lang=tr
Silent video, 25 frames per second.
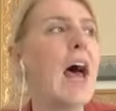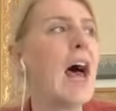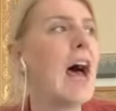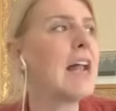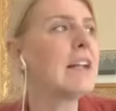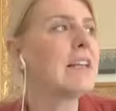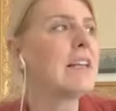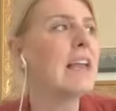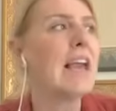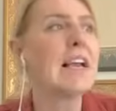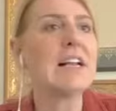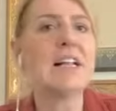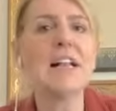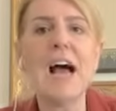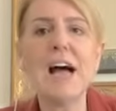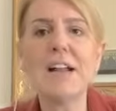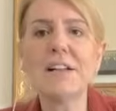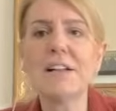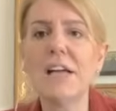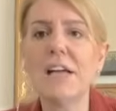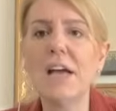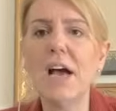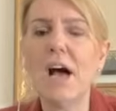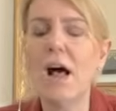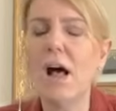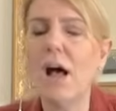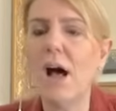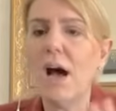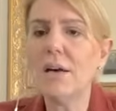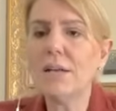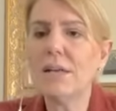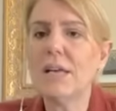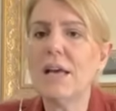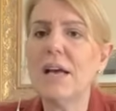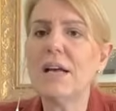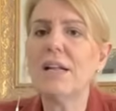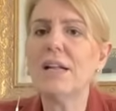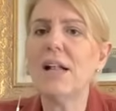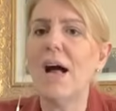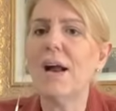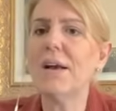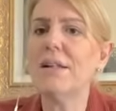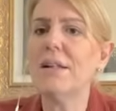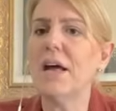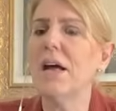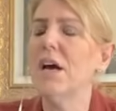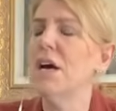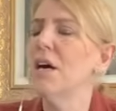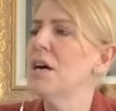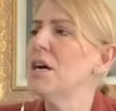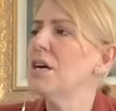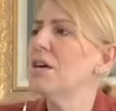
Erkekler de ya erkekler de